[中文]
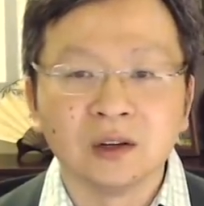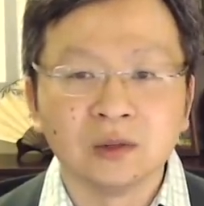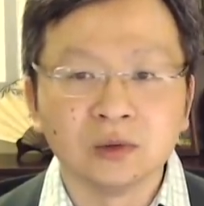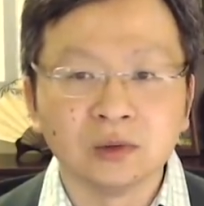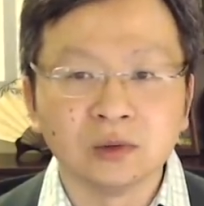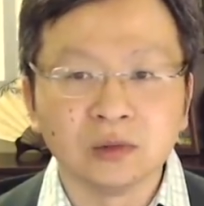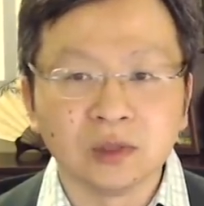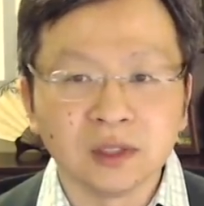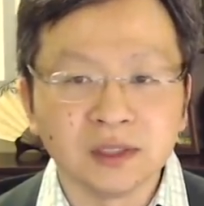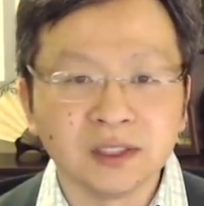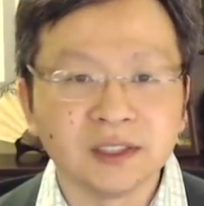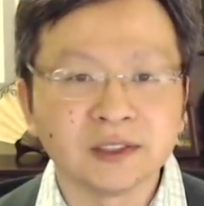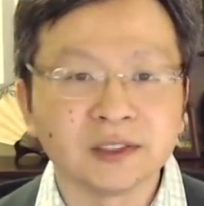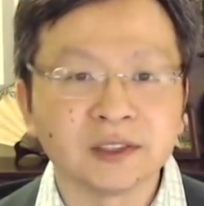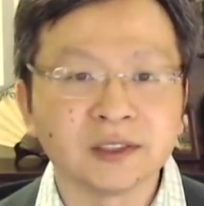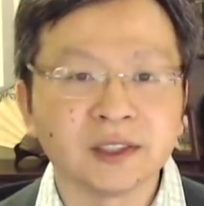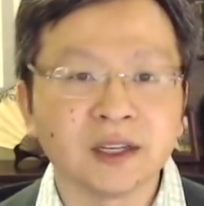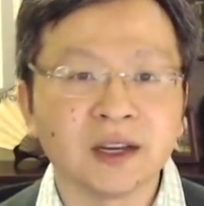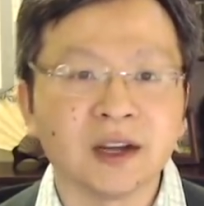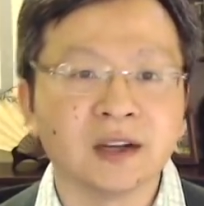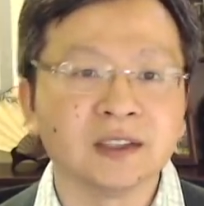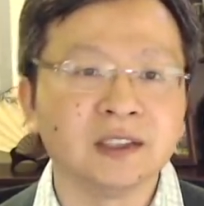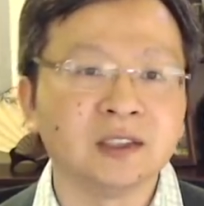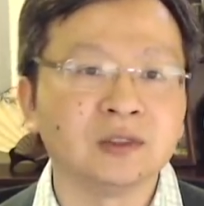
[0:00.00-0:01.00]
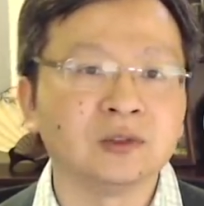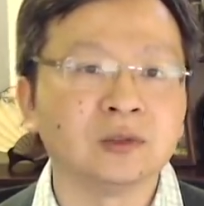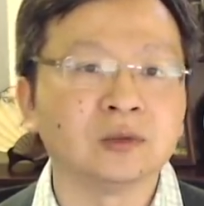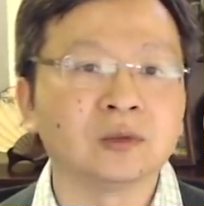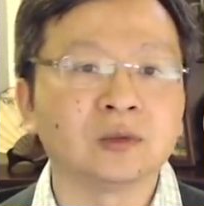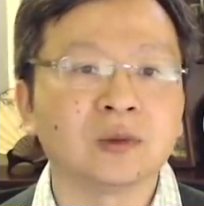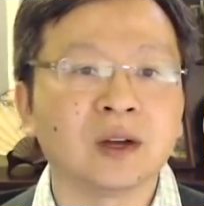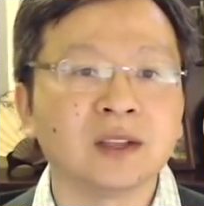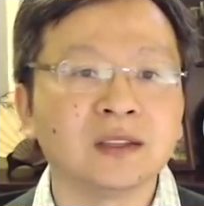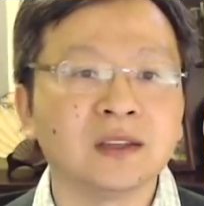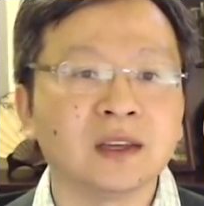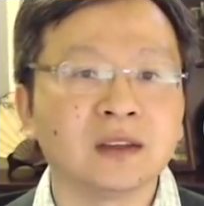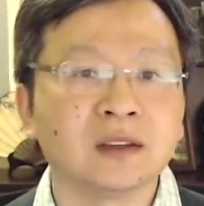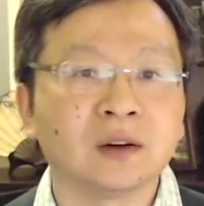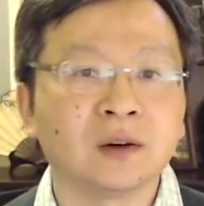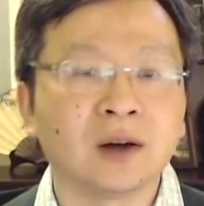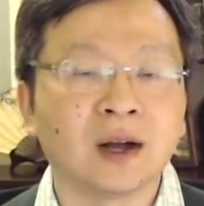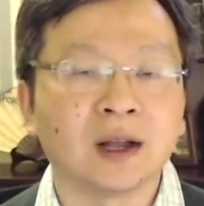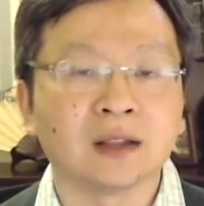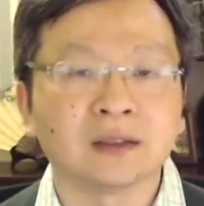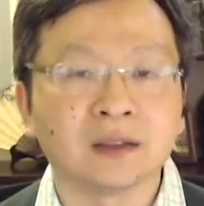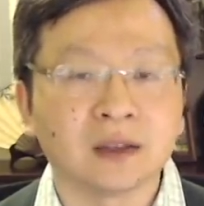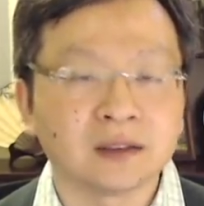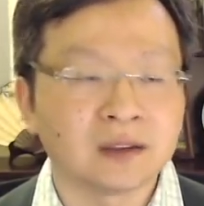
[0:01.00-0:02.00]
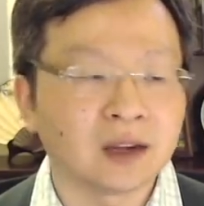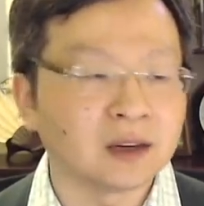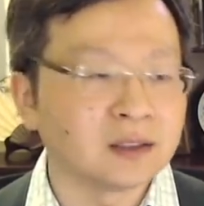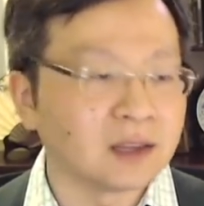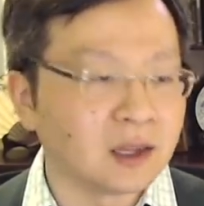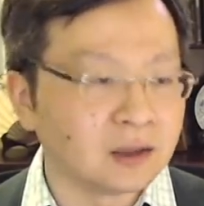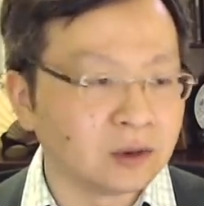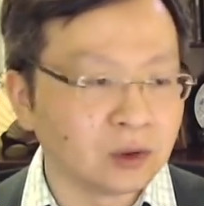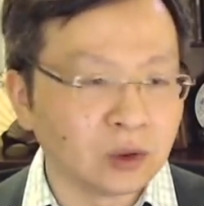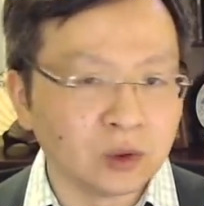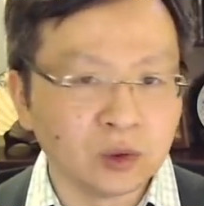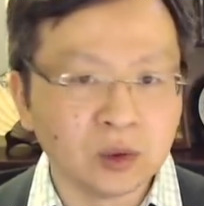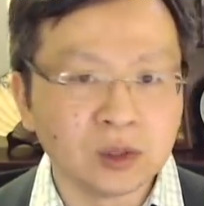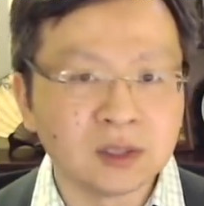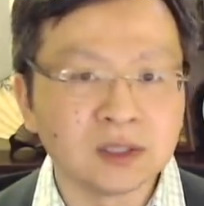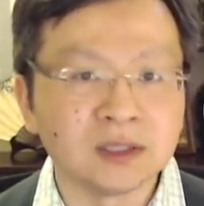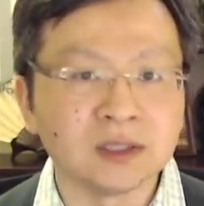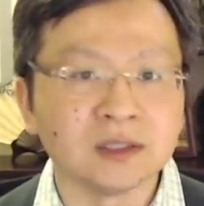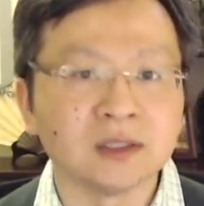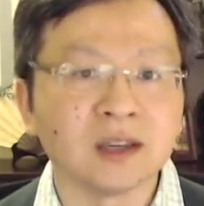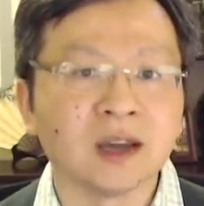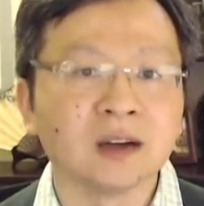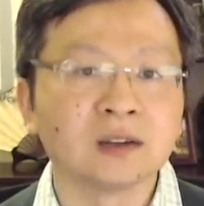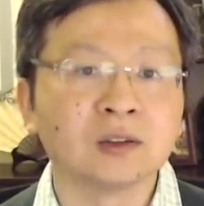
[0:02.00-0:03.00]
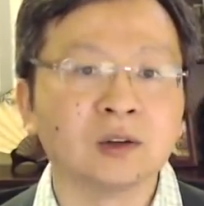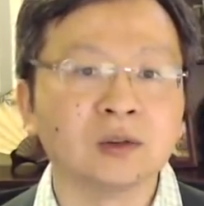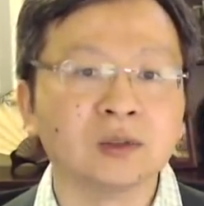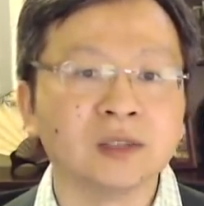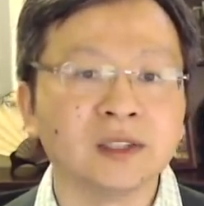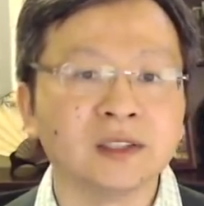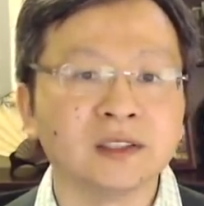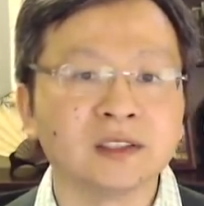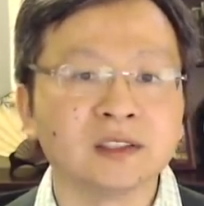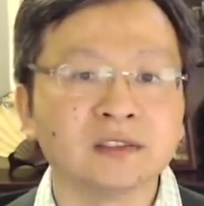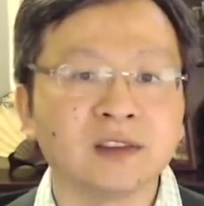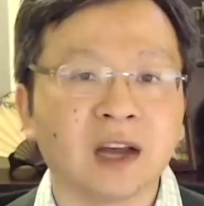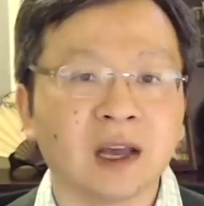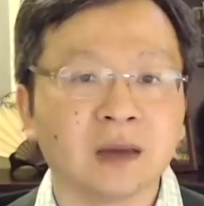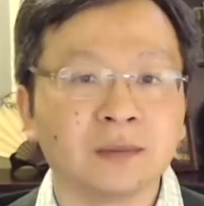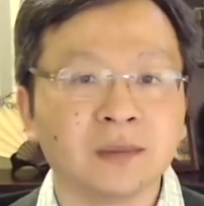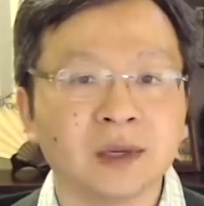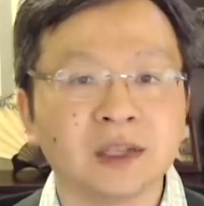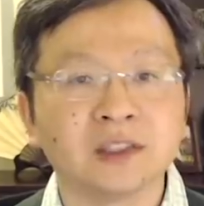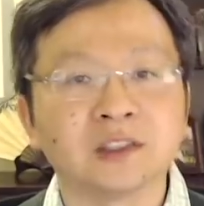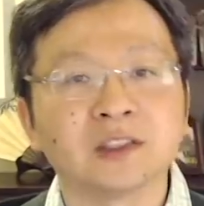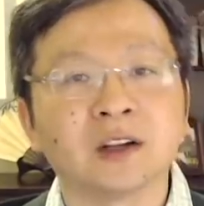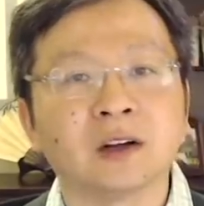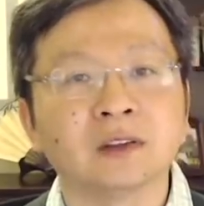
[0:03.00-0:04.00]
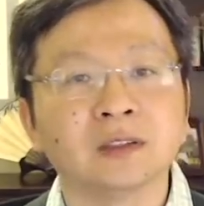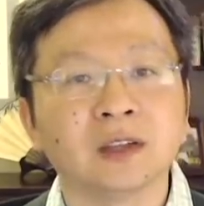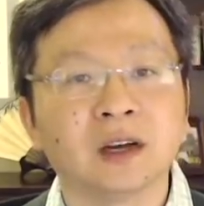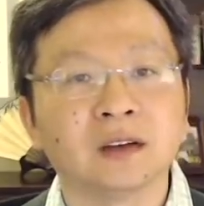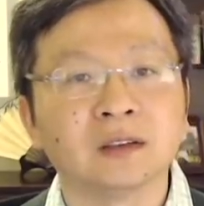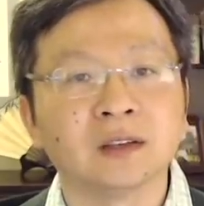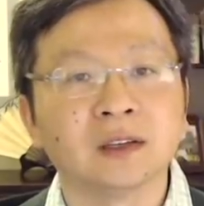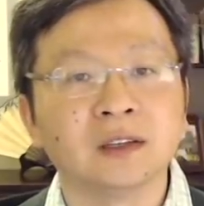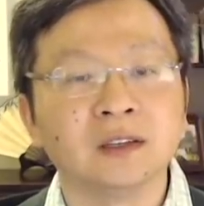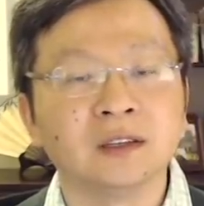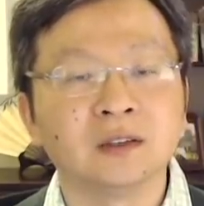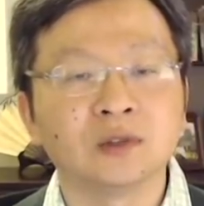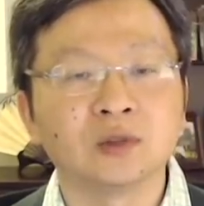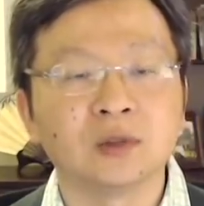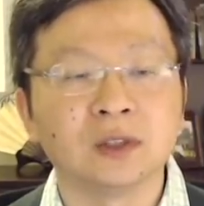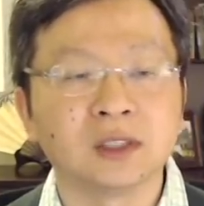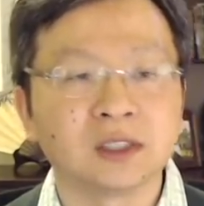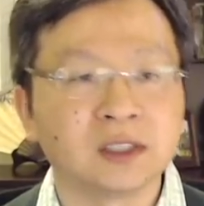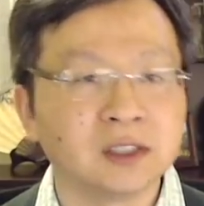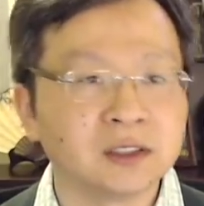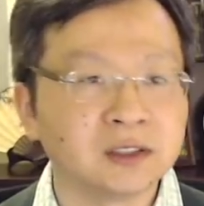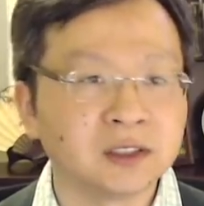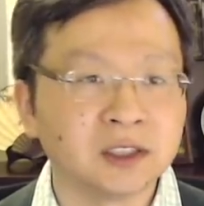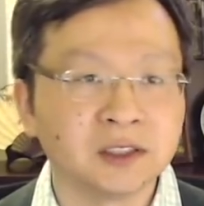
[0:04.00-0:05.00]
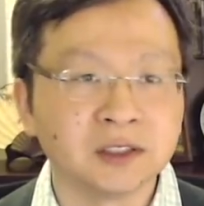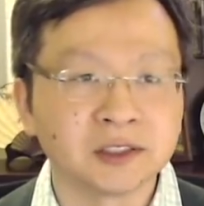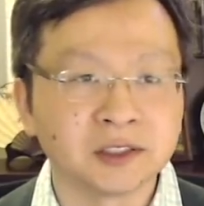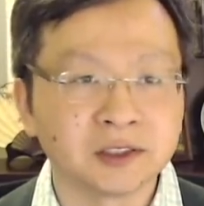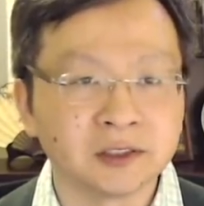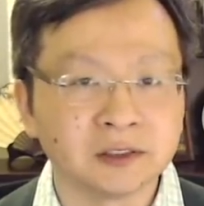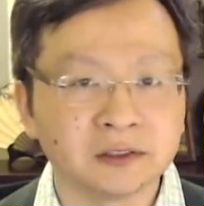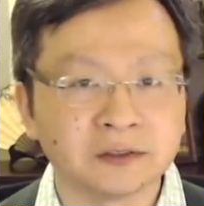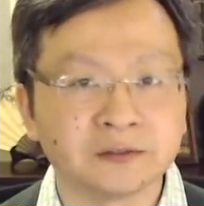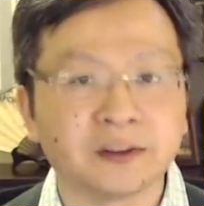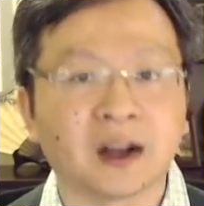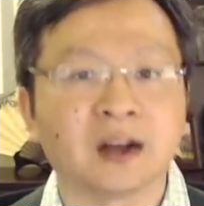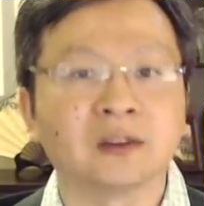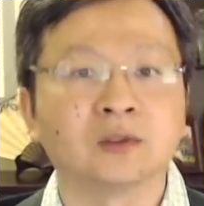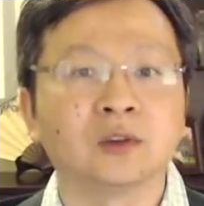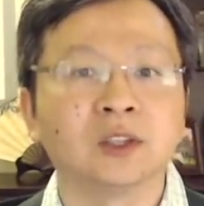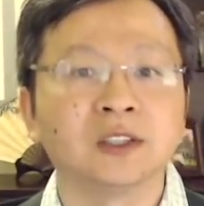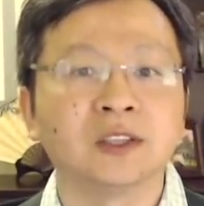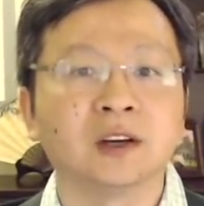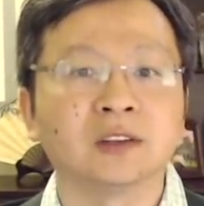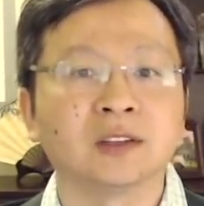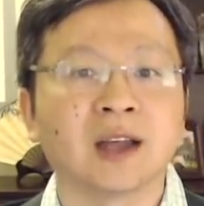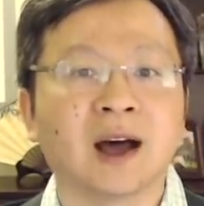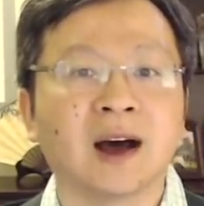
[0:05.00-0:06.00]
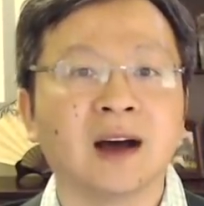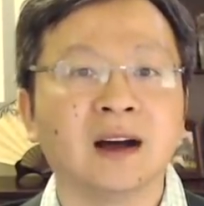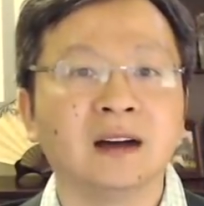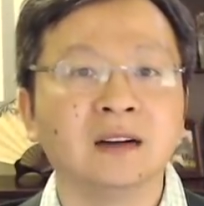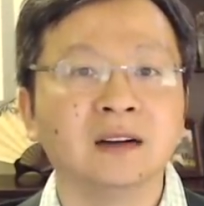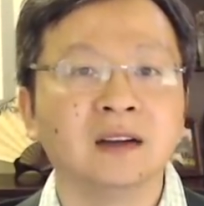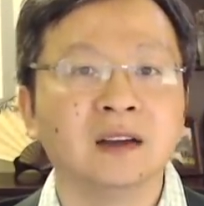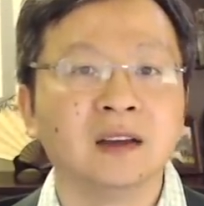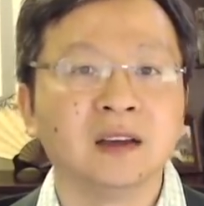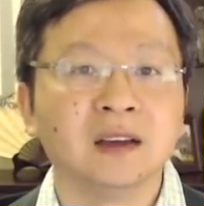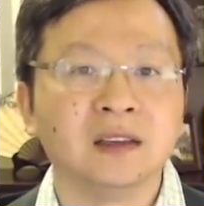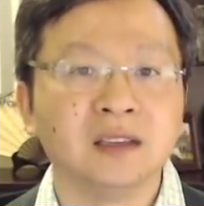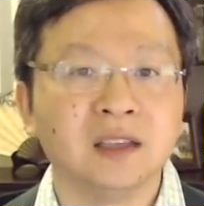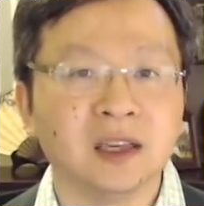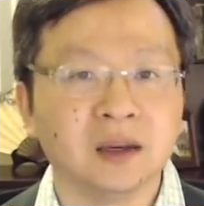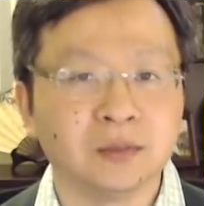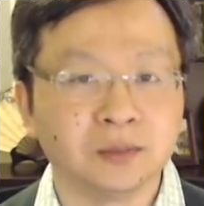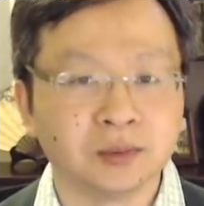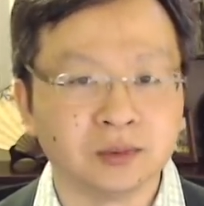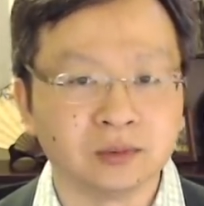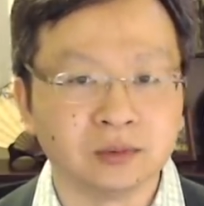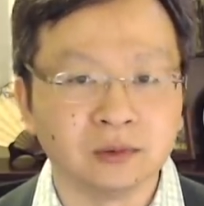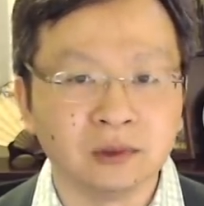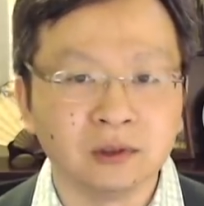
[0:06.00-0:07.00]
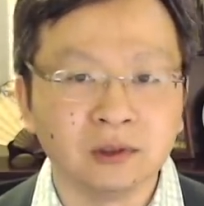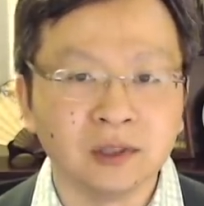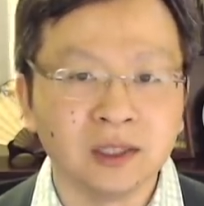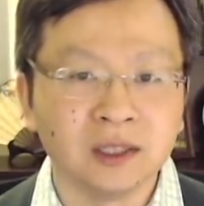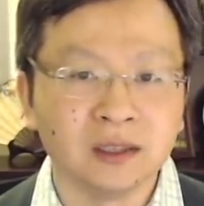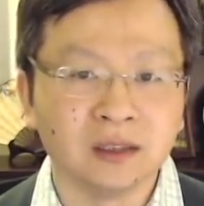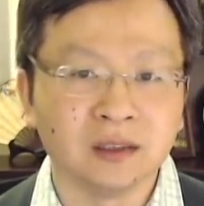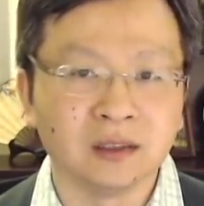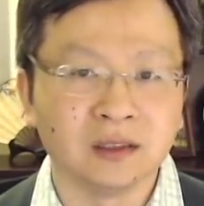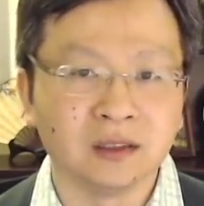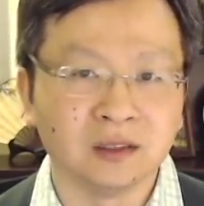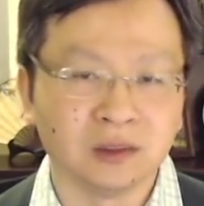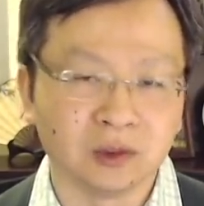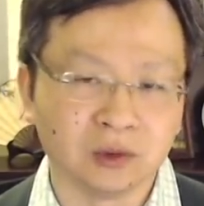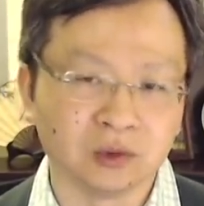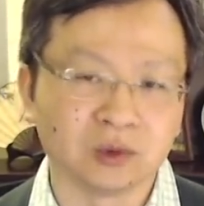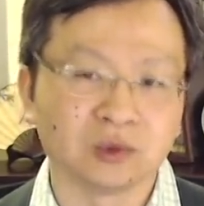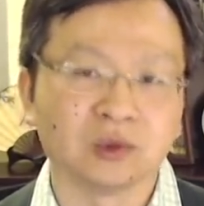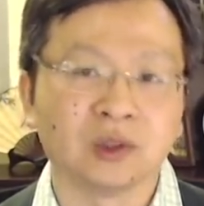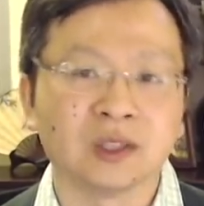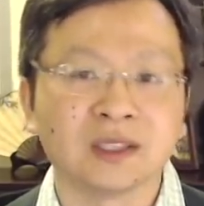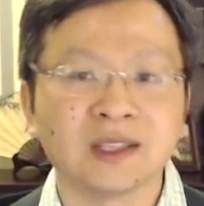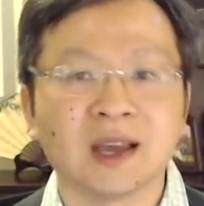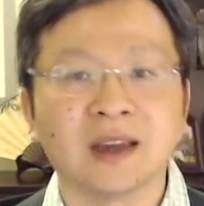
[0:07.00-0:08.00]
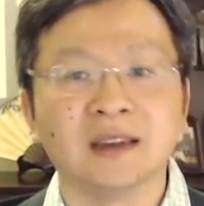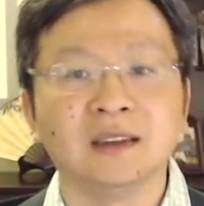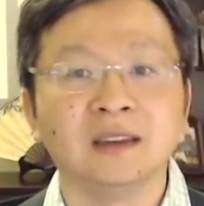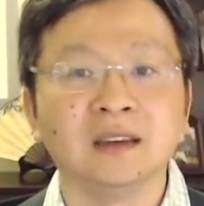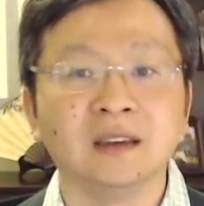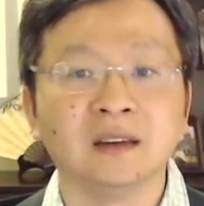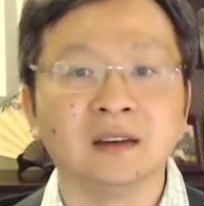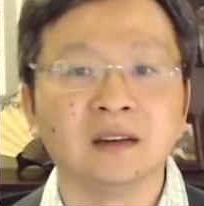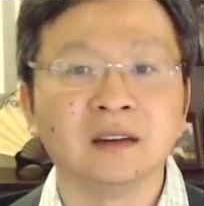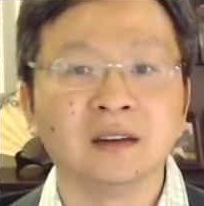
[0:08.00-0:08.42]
如果你是这样一种观念的话，那当然对于几千公里之外被烧掉的一座哥特式法国教堂也不会有多在意。